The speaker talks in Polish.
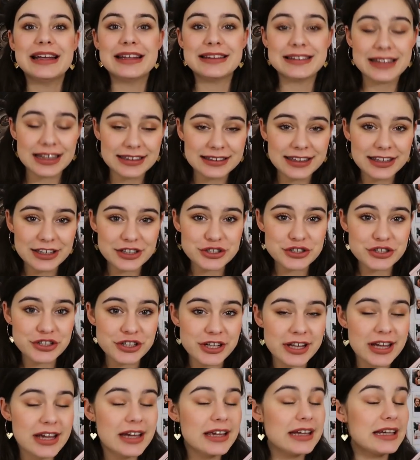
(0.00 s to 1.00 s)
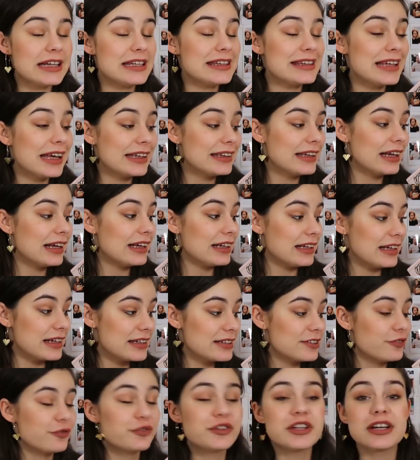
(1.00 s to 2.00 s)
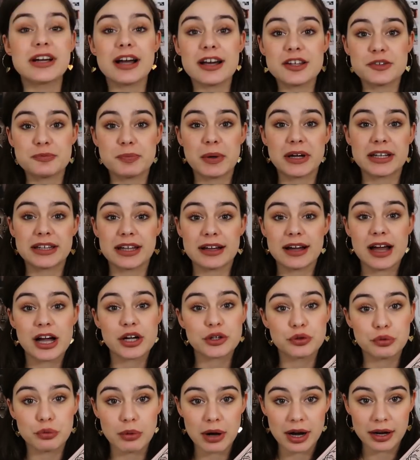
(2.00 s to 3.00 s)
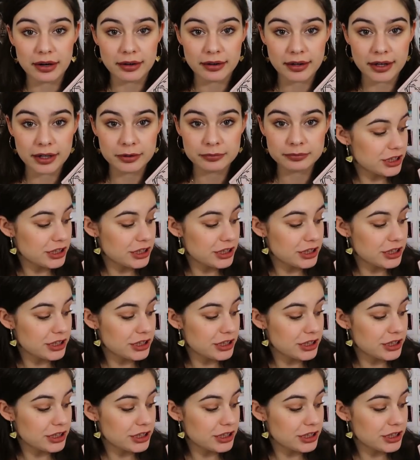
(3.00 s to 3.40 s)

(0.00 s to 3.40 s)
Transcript: nadal żyje i nadal jest w tych aspektach aktualna.